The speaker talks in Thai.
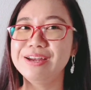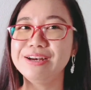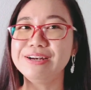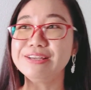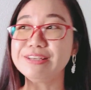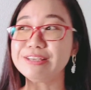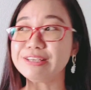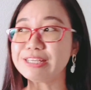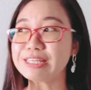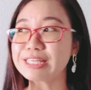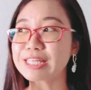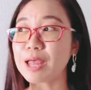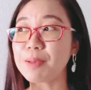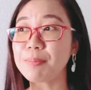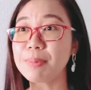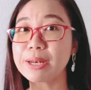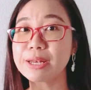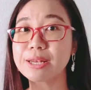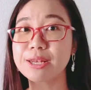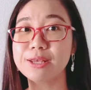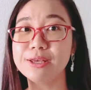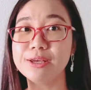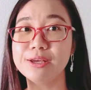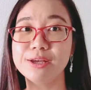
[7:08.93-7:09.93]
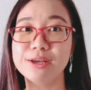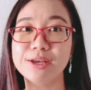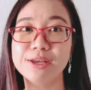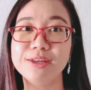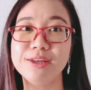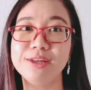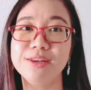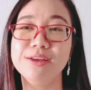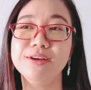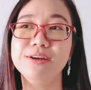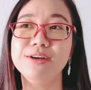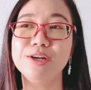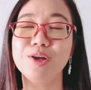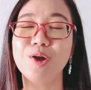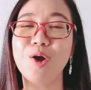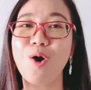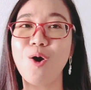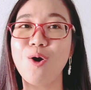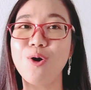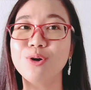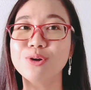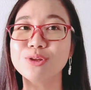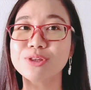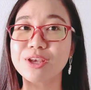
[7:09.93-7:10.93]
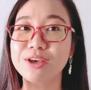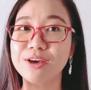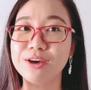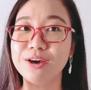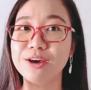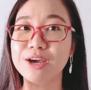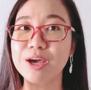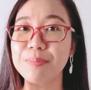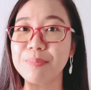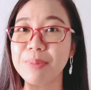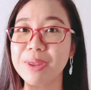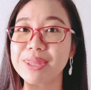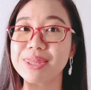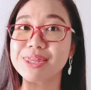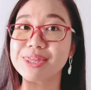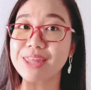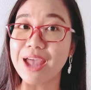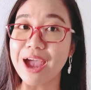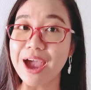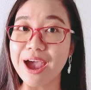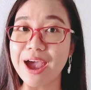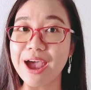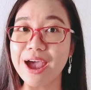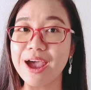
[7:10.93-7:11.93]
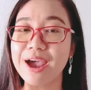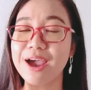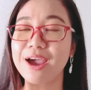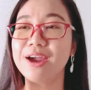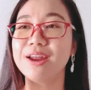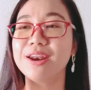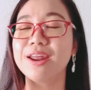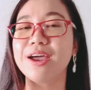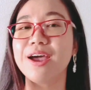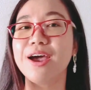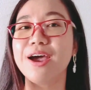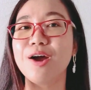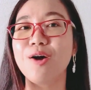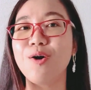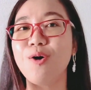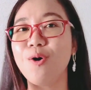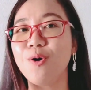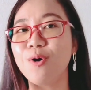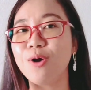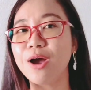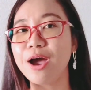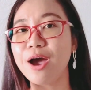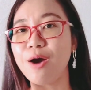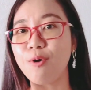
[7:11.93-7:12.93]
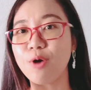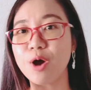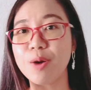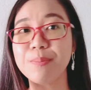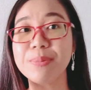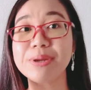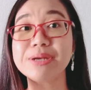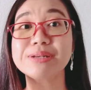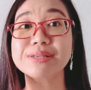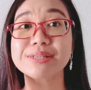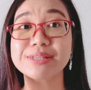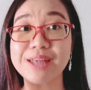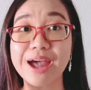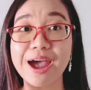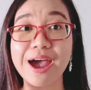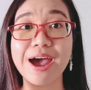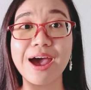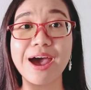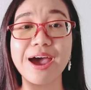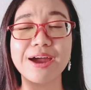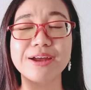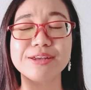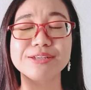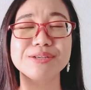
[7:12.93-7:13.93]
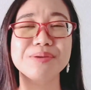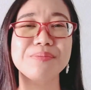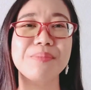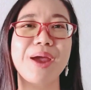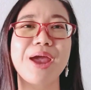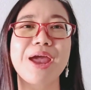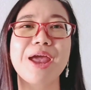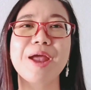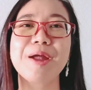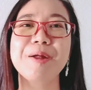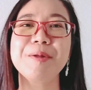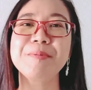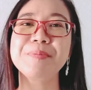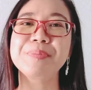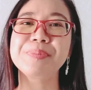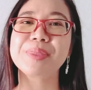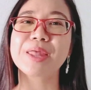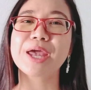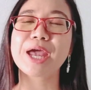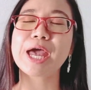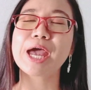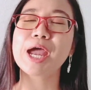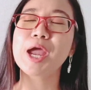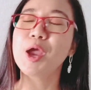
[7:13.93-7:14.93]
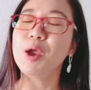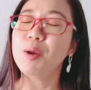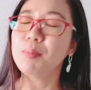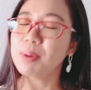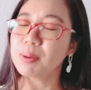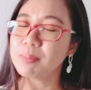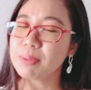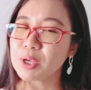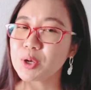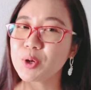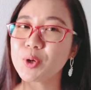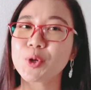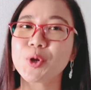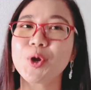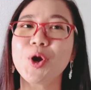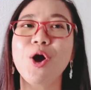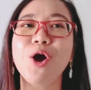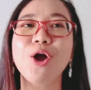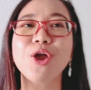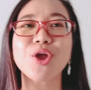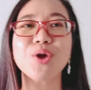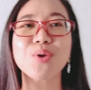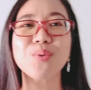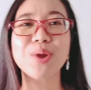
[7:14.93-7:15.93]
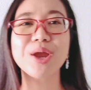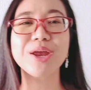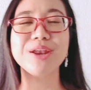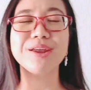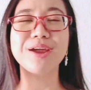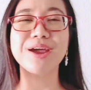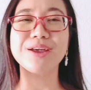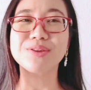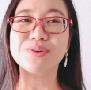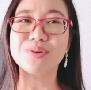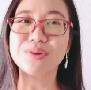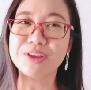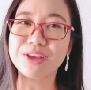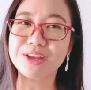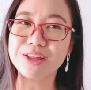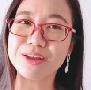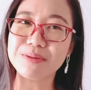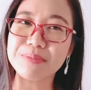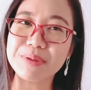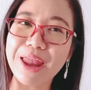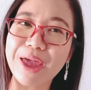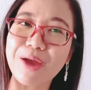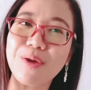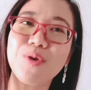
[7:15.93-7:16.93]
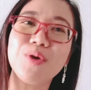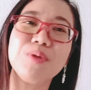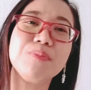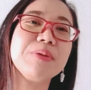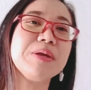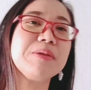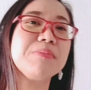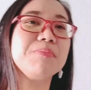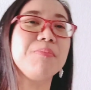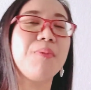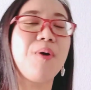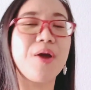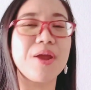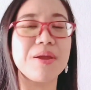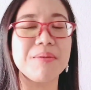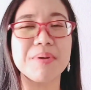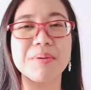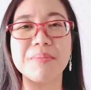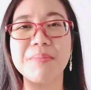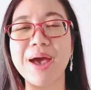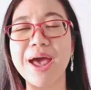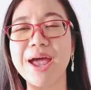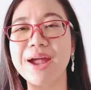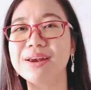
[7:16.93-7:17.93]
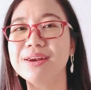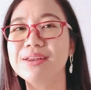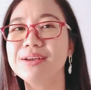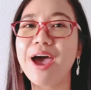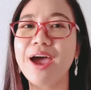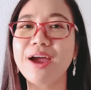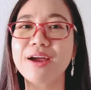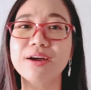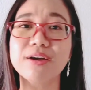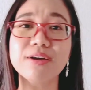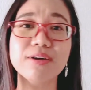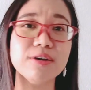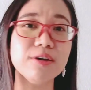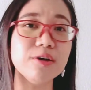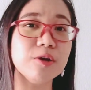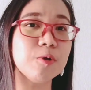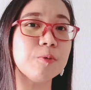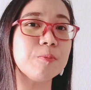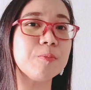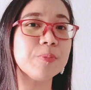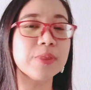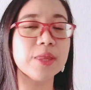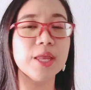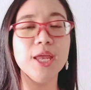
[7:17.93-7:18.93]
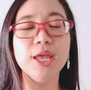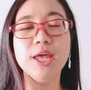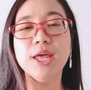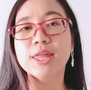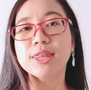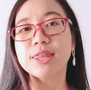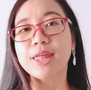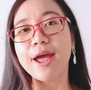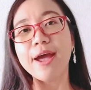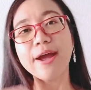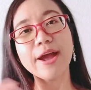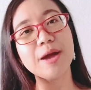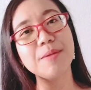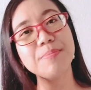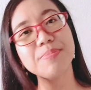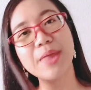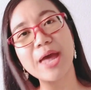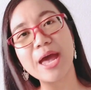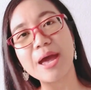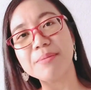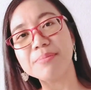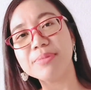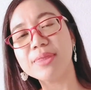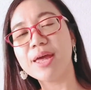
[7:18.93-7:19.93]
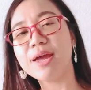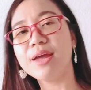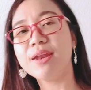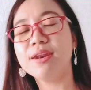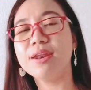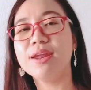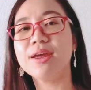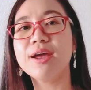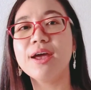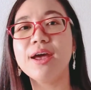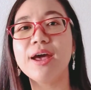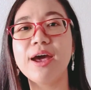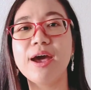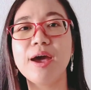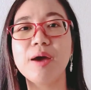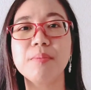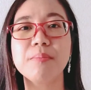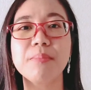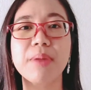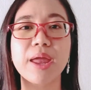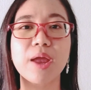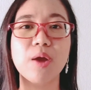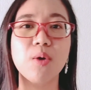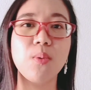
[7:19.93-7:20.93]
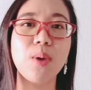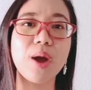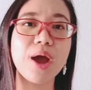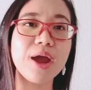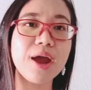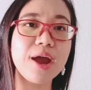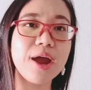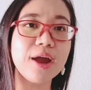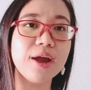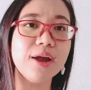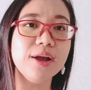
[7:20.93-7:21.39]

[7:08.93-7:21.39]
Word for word: หรือถ้าเป็นอื่นๆของเธอก็เป็นตานะคะของเขาก็เป็น ซา ใช่ไหมนะคะมันมีกฎข้อยกเว้นนะคะตรงนี้ที่มีหลายคนผิดบ่อยมากๆเลยก็คือ ถ้าคำนามนั้นนะคะแม้ว่า